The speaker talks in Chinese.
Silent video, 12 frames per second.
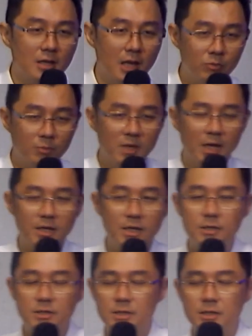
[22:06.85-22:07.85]
来，我们来
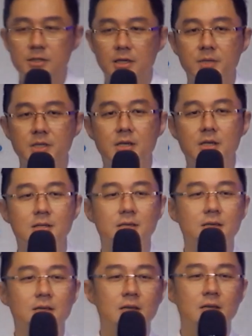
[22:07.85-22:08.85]
一起赞美上
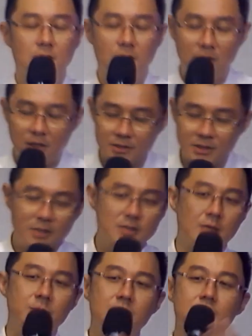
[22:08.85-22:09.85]
帝啊！唱
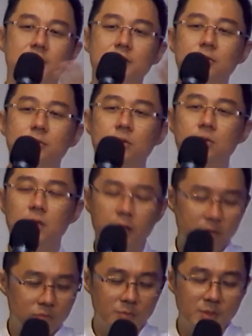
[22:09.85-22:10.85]
赞美诗过后，
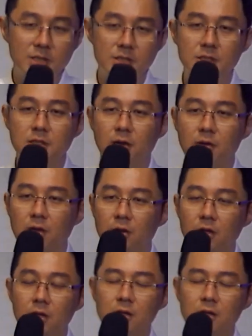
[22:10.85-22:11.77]
来，我们一起祷告。